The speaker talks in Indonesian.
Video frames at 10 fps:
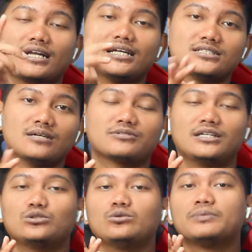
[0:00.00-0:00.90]
karena
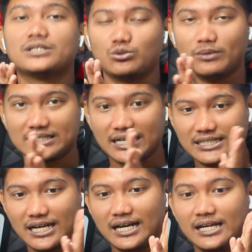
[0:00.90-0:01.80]
subscribe itu percuma
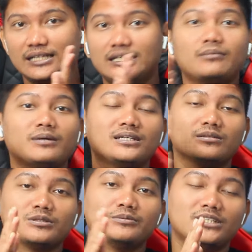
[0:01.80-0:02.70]
saja. Dan bagi
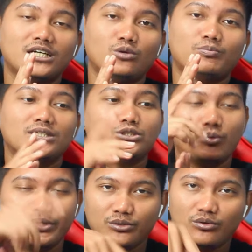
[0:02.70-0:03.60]
teman-teman jangan lupa
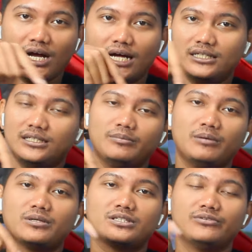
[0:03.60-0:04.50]
join juga di
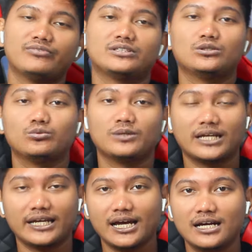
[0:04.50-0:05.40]
membership fat
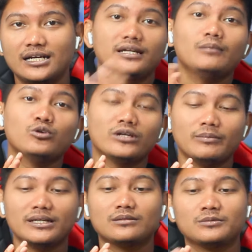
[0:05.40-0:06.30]
Youtuber geng ya. Dan mungkin
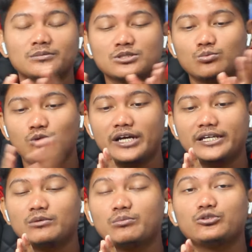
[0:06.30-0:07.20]
bagi teman-teman semua
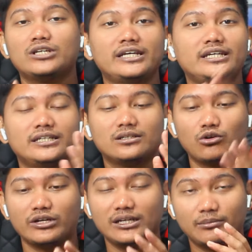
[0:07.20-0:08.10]
yang mempunyai ide
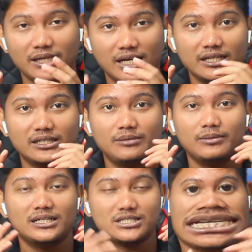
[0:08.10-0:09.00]
konten yang menarik di
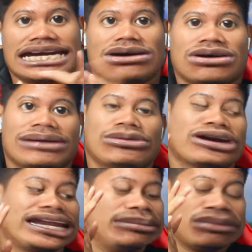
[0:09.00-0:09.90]
Malaysia, korang
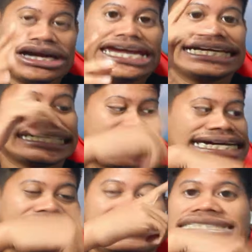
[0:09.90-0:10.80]
boleh, boleh
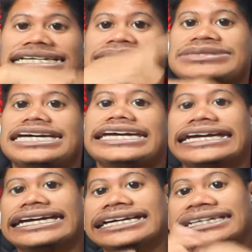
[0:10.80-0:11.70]
hantarkan di Instagram saya
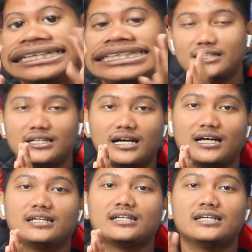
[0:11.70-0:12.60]
geng. Nanti kita
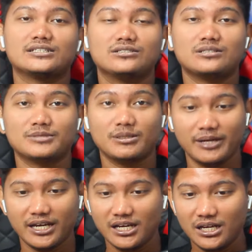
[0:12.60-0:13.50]
akan reaction
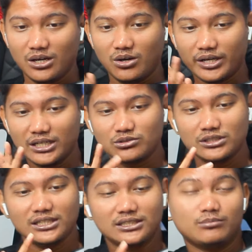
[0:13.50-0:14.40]
sama-sama ya. Oke langsung
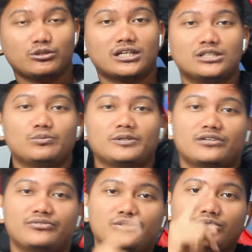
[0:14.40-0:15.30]
aja kita putarkan
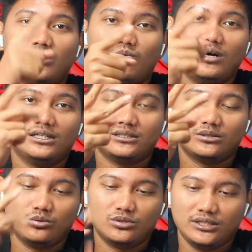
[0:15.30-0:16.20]
cuplikan videonya.
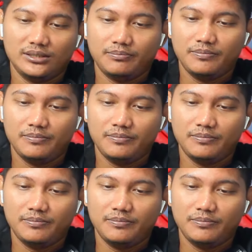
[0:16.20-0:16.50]
one two three